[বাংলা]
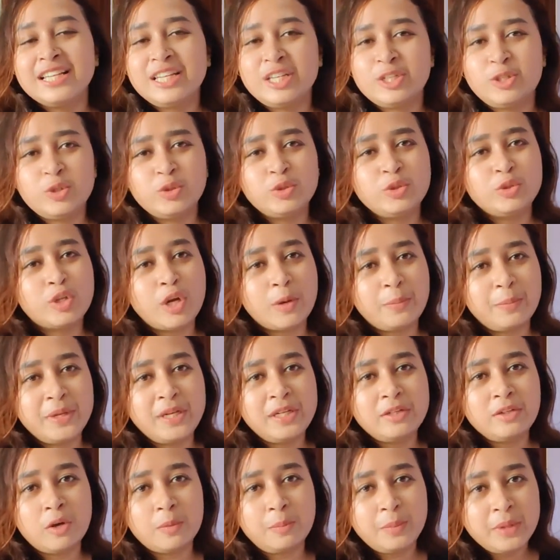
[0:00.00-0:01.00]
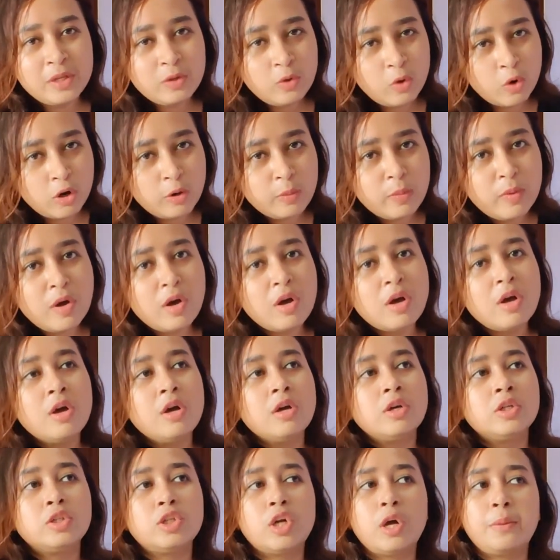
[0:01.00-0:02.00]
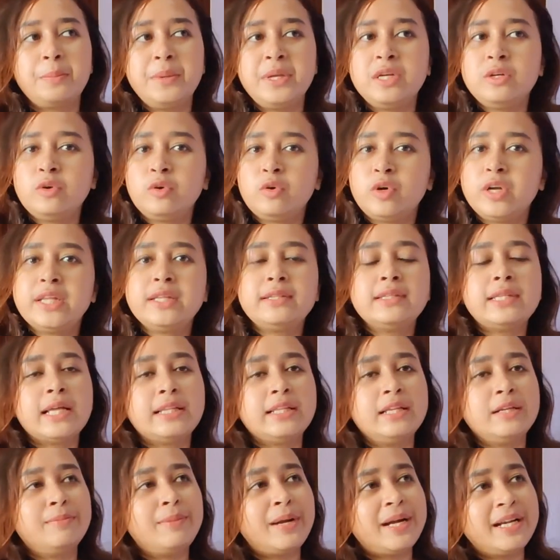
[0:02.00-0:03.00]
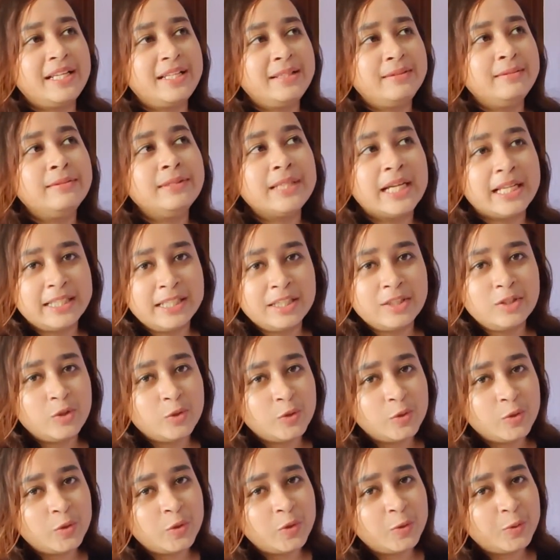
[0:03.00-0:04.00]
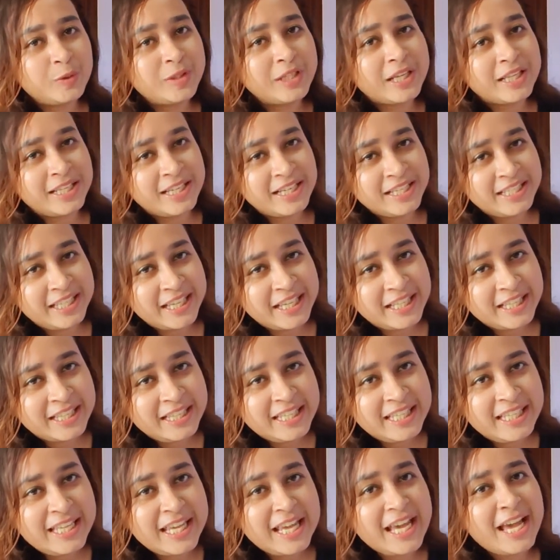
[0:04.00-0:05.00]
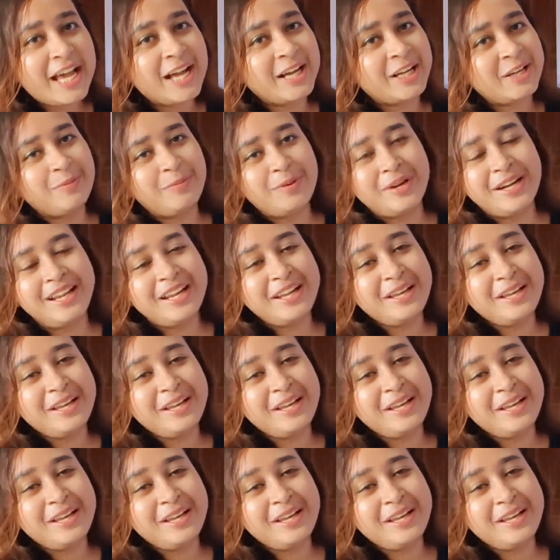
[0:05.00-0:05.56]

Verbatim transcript: কিছু শপিং টপিং করব শপিং করে তাদের বাড়ি যাদের জন্য করব তাদেরকে দিয়ে একেবারে